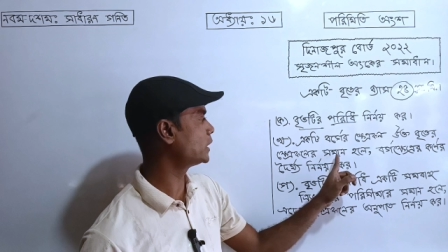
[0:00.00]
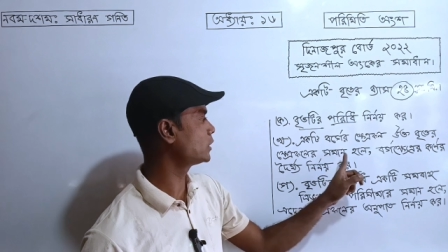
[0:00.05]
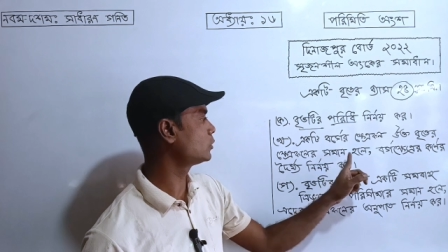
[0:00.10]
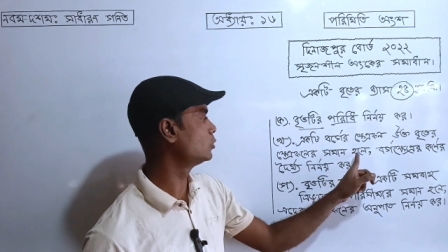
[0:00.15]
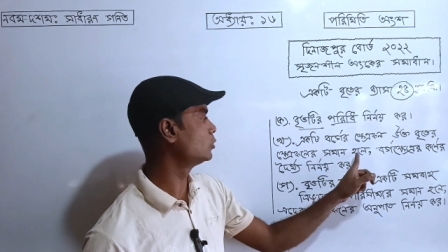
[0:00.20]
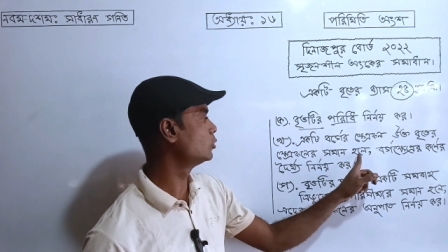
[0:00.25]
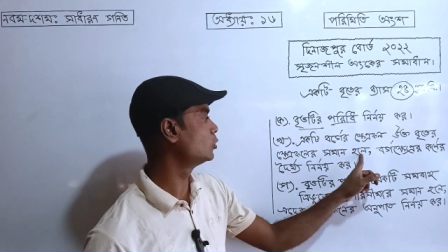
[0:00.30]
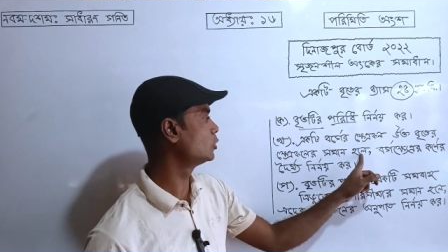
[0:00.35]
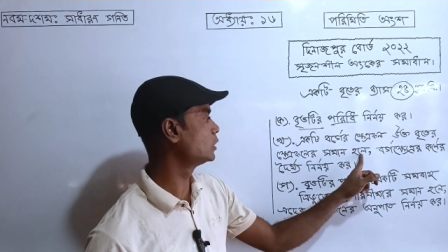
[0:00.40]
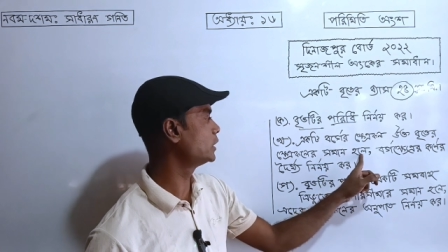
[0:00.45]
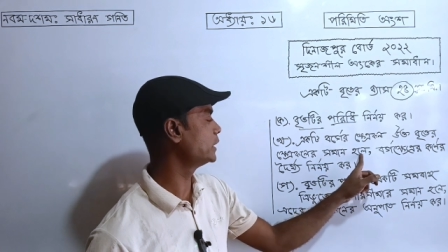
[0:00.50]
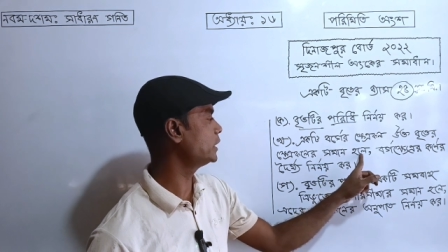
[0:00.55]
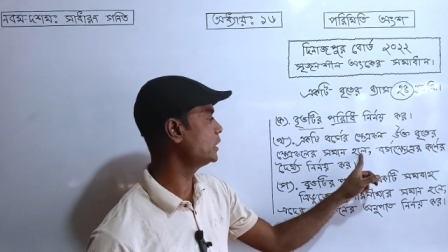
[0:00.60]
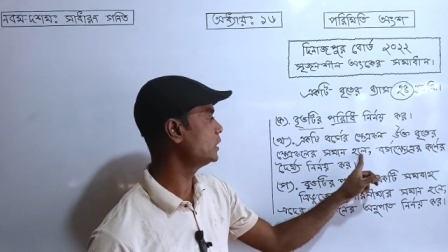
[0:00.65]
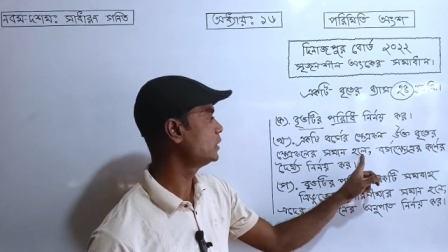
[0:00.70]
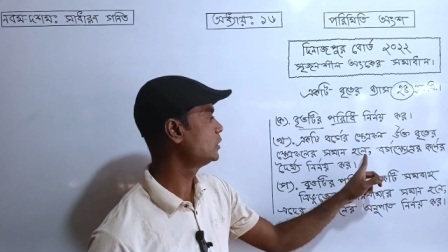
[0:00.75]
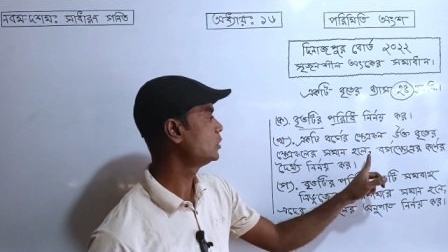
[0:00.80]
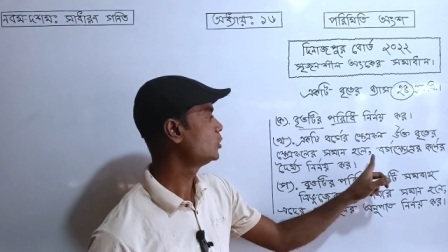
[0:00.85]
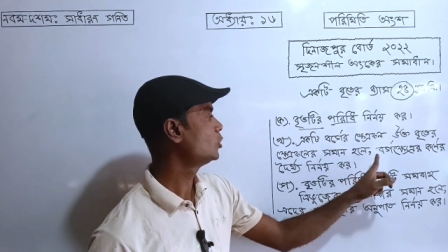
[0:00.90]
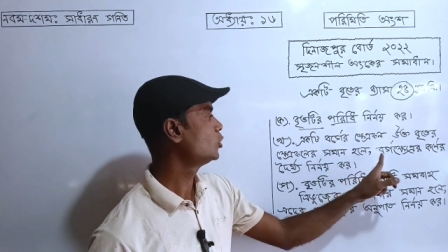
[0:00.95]
হলে
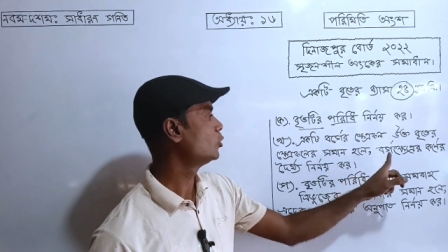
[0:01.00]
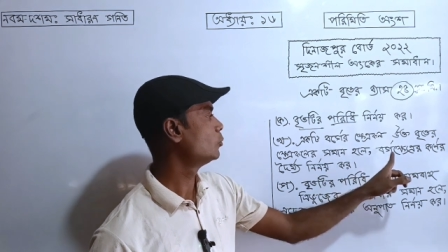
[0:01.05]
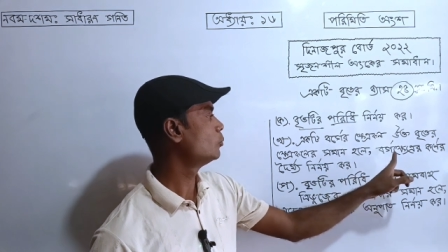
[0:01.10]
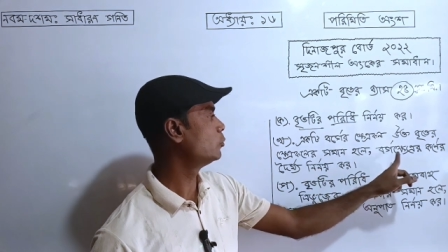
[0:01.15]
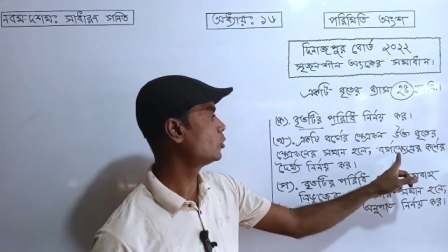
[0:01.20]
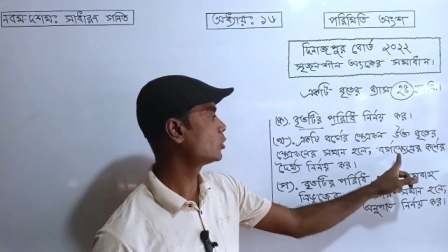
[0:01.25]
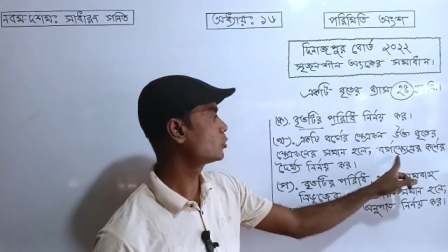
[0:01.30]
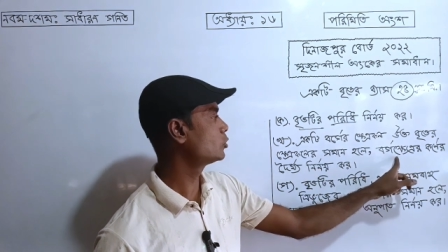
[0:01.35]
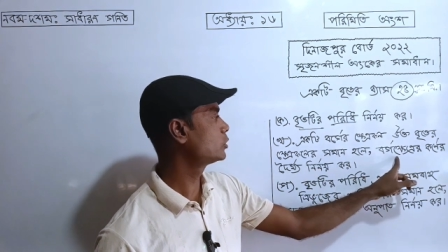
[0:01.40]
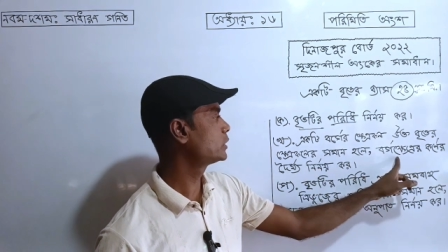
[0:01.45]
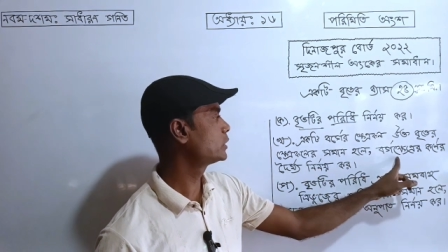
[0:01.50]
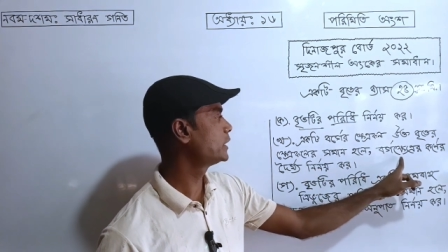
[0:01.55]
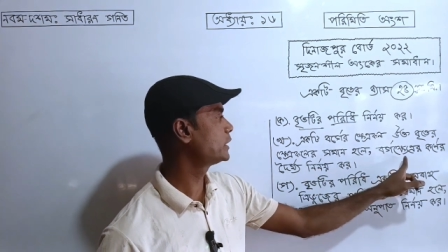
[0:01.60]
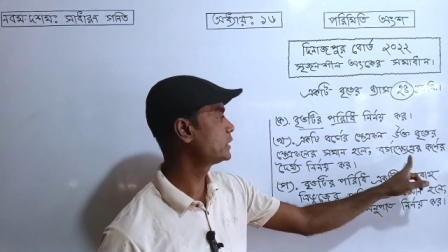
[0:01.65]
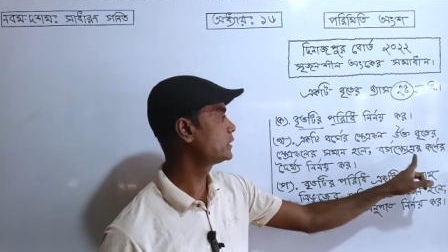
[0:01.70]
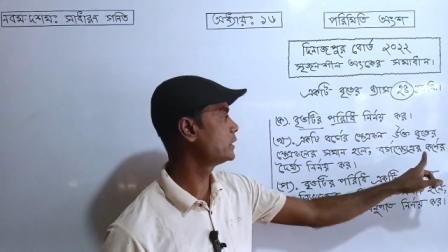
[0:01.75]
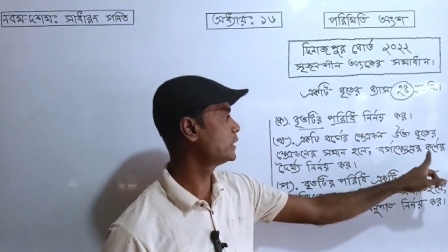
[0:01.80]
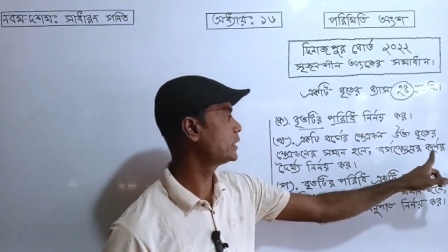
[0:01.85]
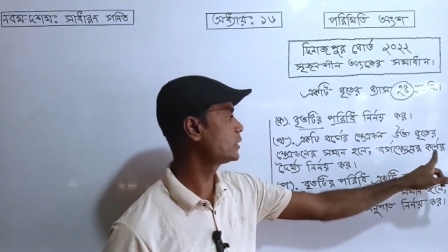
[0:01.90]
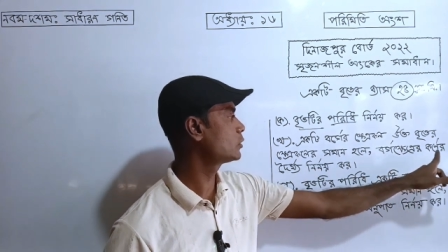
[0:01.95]

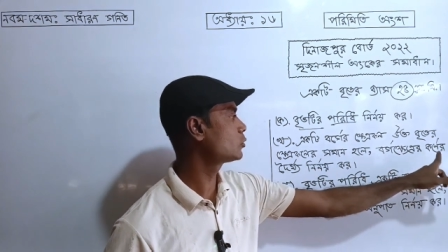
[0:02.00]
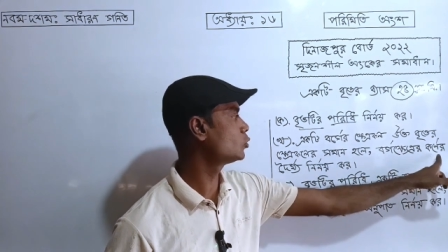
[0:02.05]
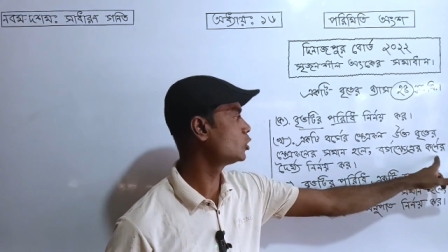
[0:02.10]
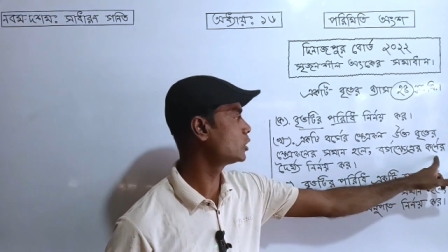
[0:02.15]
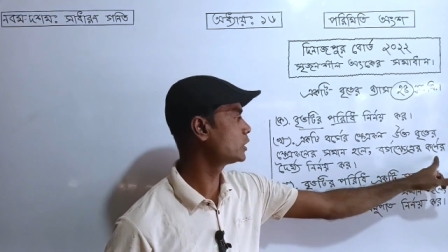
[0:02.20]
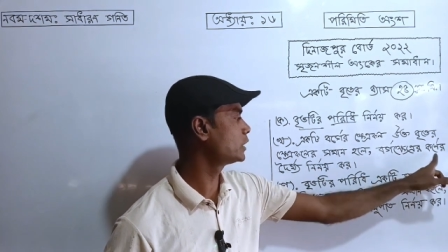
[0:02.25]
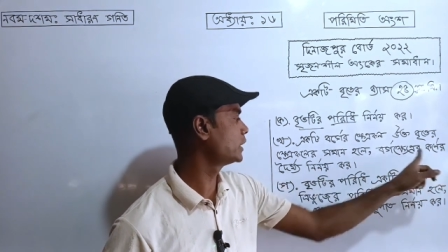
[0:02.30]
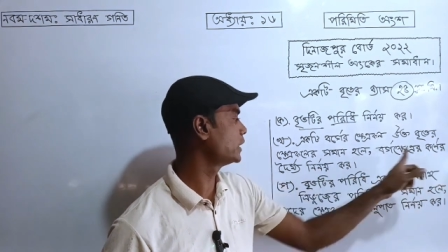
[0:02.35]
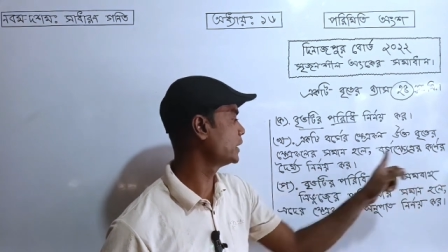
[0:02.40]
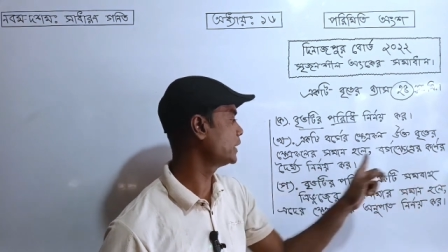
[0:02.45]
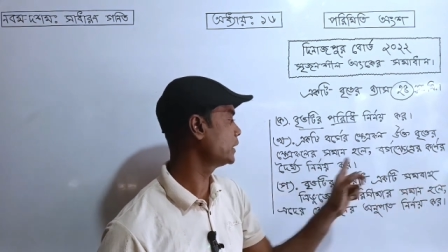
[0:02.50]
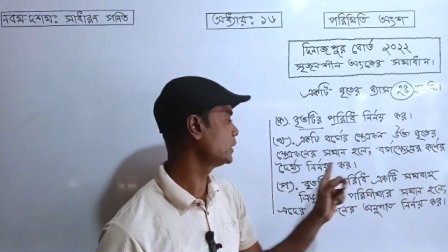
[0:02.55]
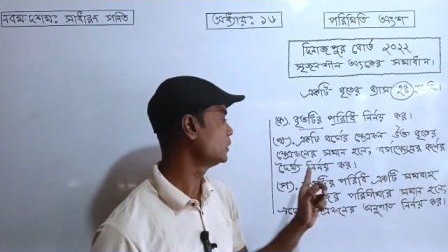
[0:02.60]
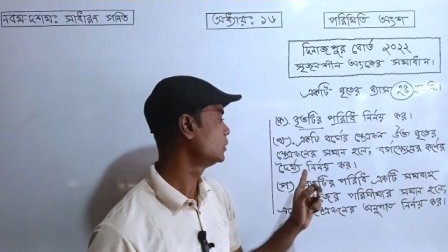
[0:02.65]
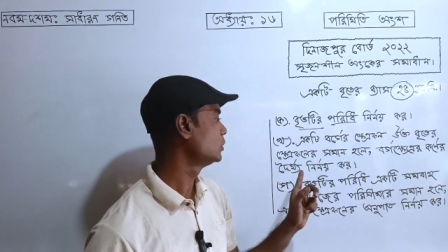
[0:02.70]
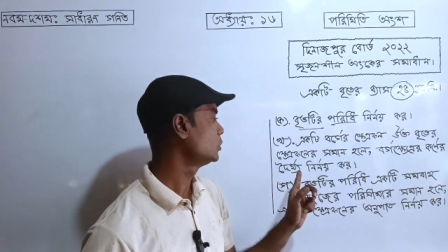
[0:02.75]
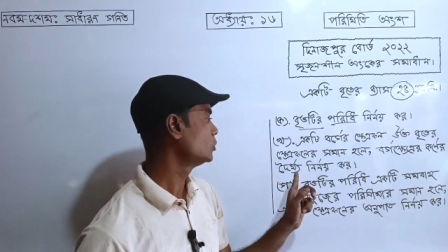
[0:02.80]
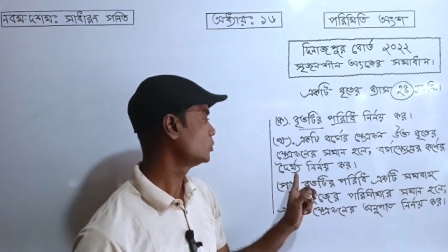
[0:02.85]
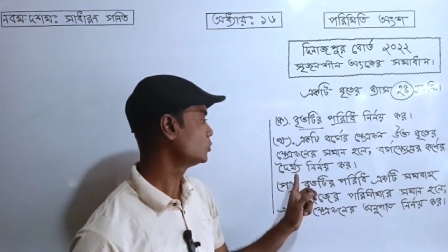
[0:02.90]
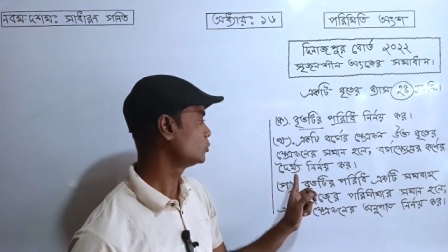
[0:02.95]
বর্গক্ষেত্রের কর্ণের
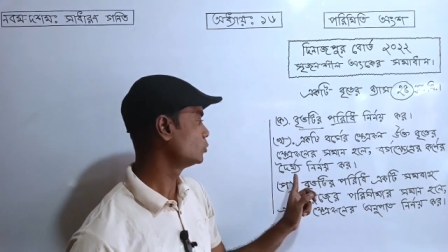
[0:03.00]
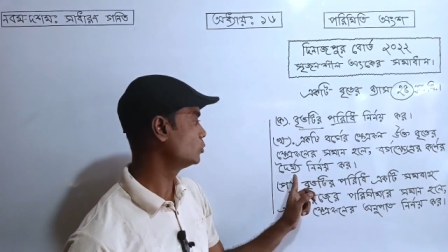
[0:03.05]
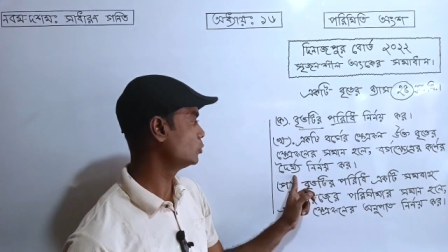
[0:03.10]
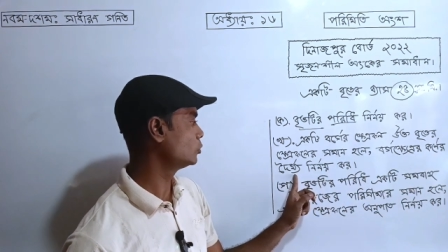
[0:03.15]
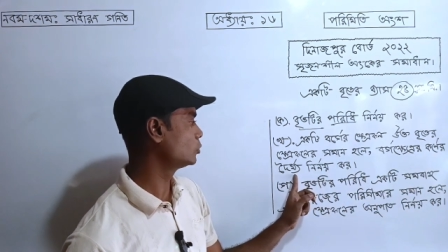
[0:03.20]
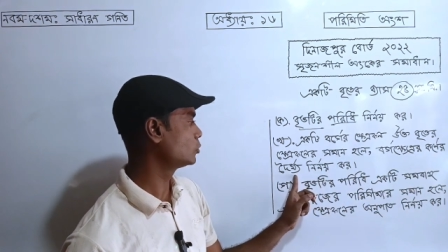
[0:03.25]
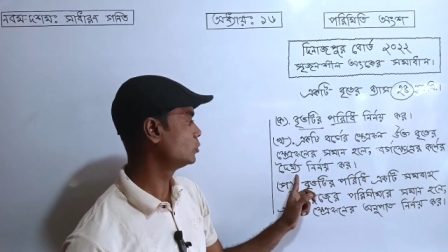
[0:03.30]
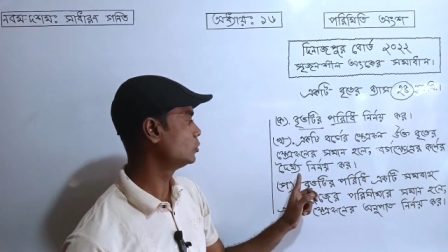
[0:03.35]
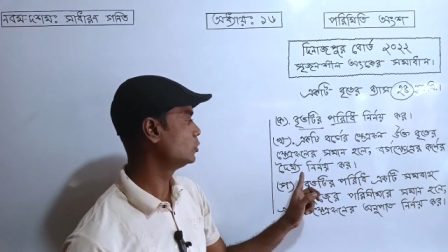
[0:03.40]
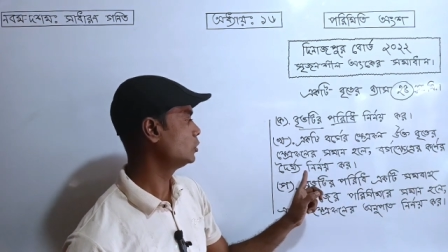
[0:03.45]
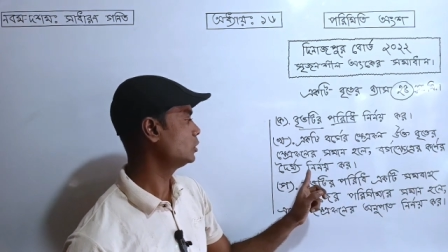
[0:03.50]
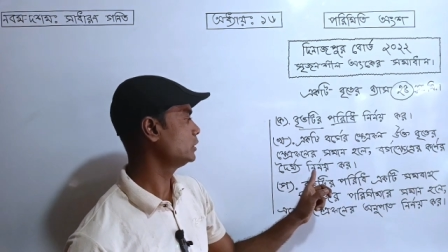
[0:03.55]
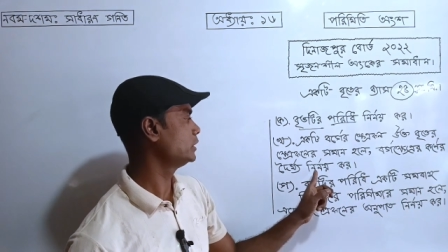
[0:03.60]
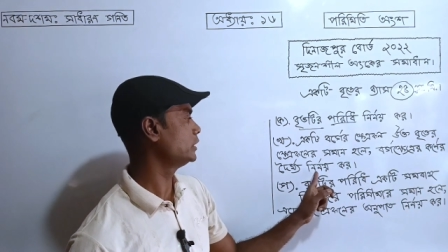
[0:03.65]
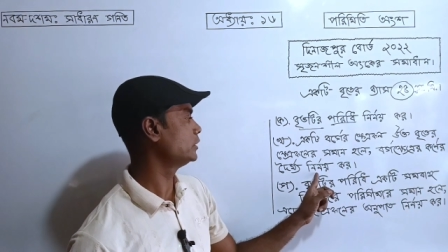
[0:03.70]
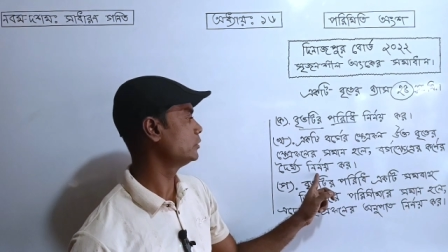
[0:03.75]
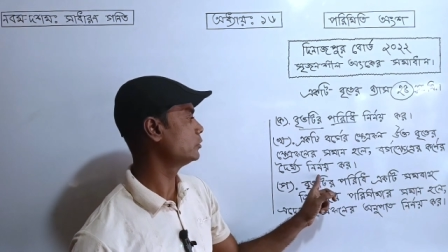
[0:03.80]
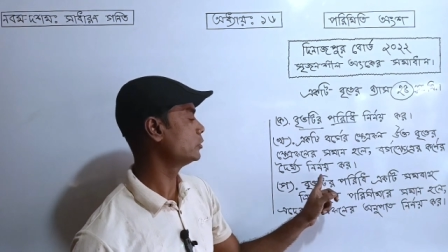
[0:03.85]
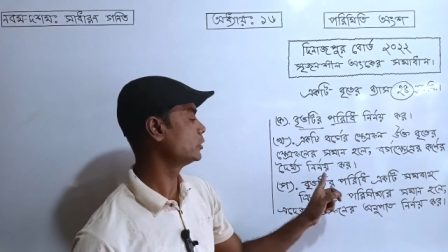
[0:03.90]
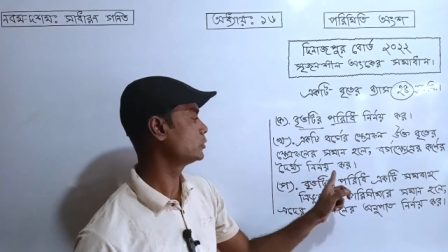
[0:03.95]
দৈর্ঘ্য
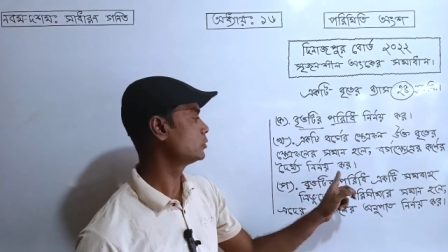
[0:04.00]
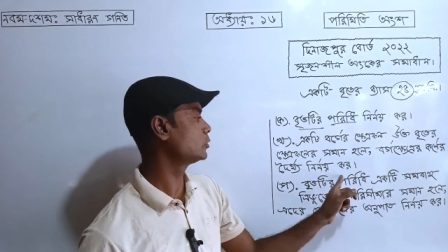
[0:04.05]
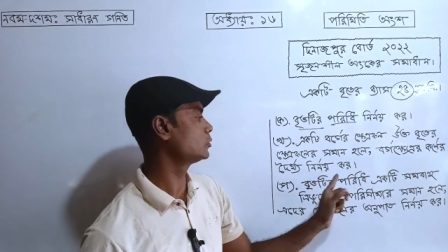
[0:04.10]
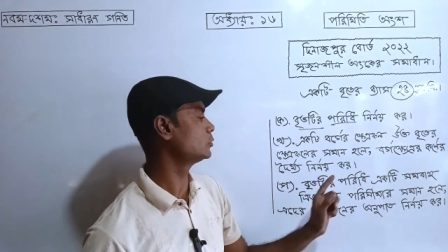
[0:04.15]
নির্ণয় করো